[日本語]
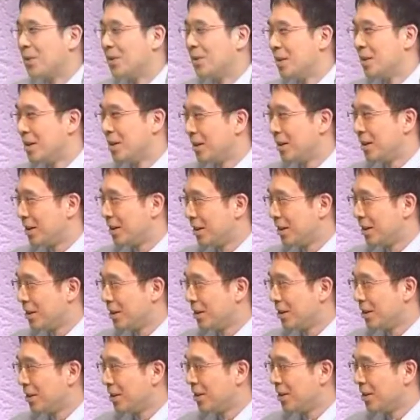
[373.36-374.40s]
い
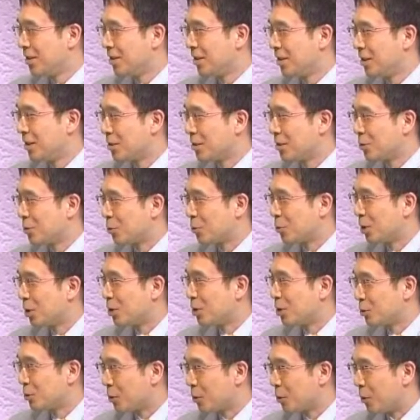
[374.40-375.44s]
や
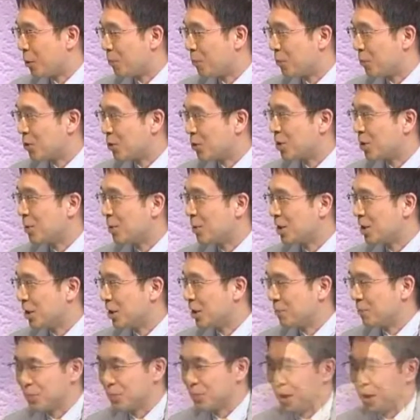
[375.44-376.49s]
ヘーゼルナッツチョコレートと寿司
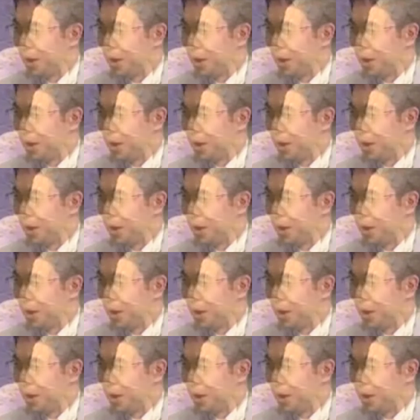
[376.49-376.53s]
飯